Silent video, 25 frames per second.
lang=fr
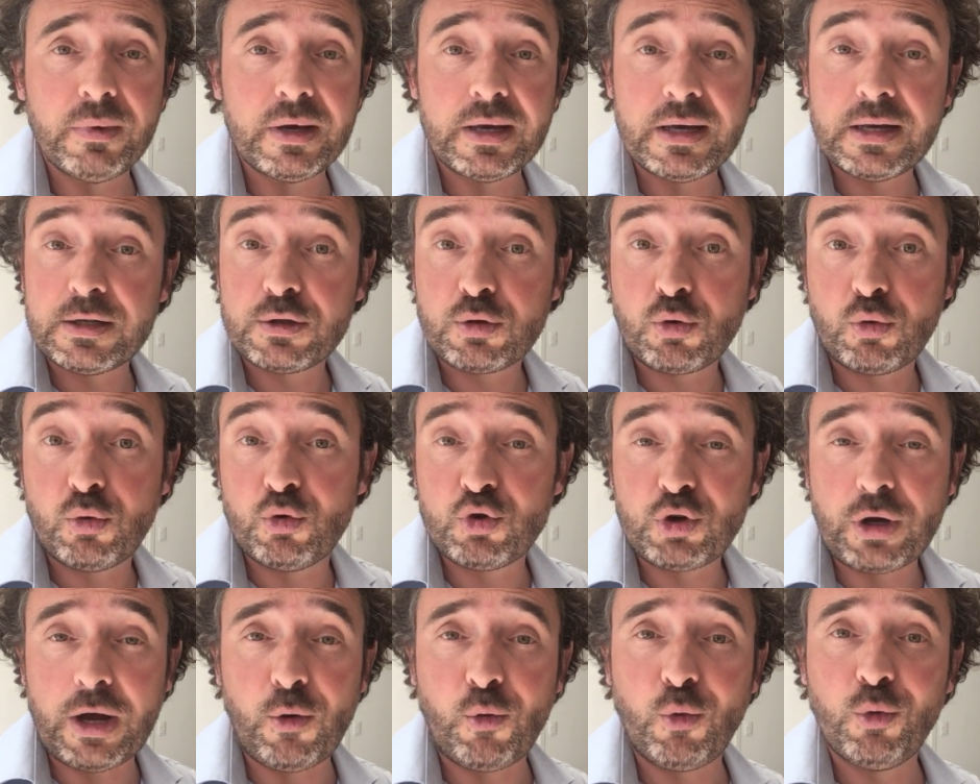mais ce
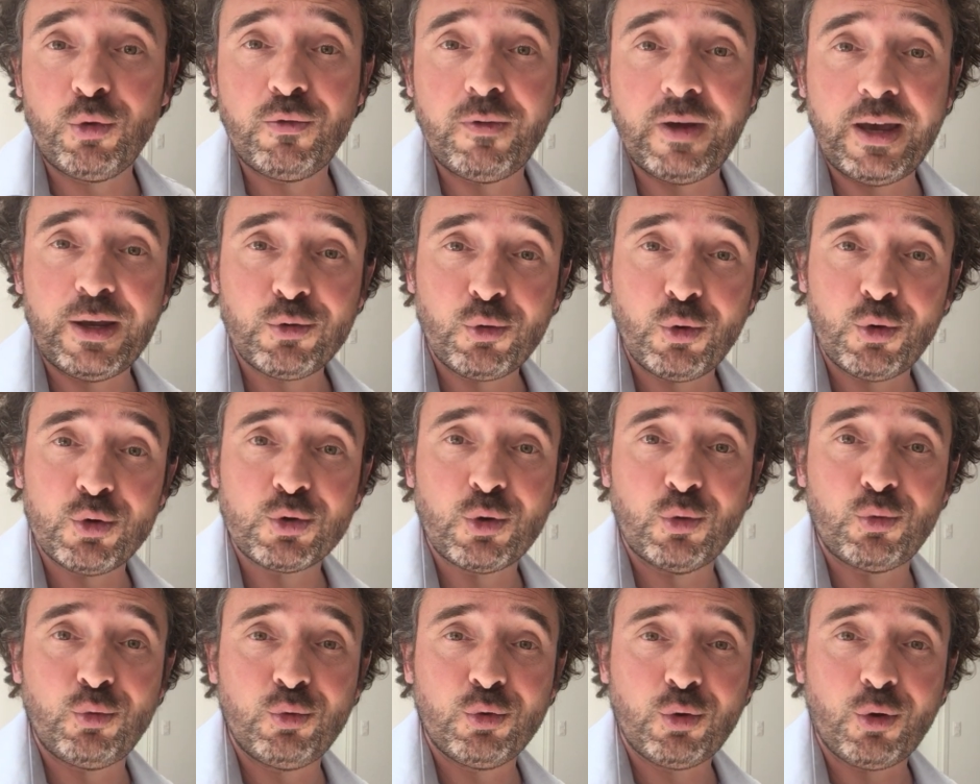que je raconte va être
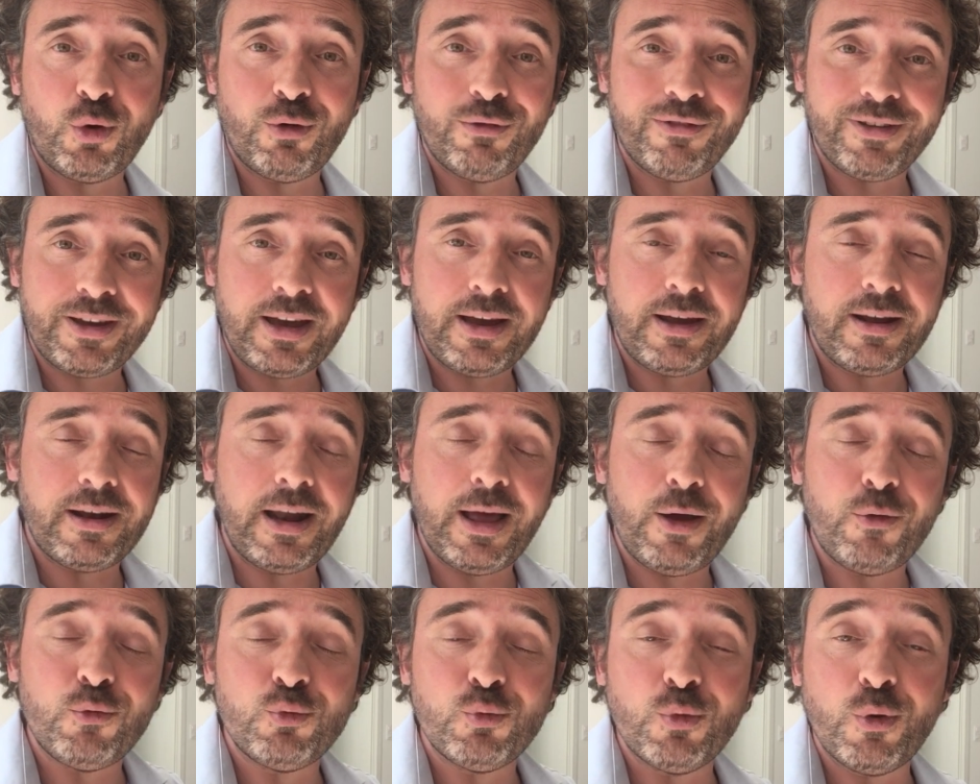sans doute vrai
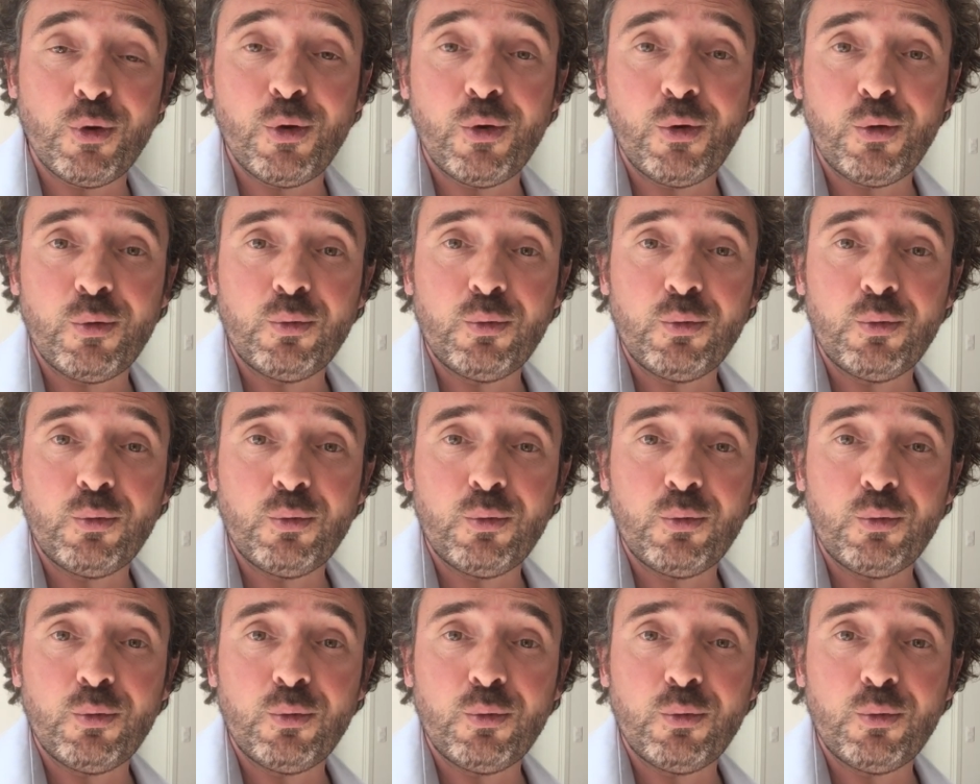là où,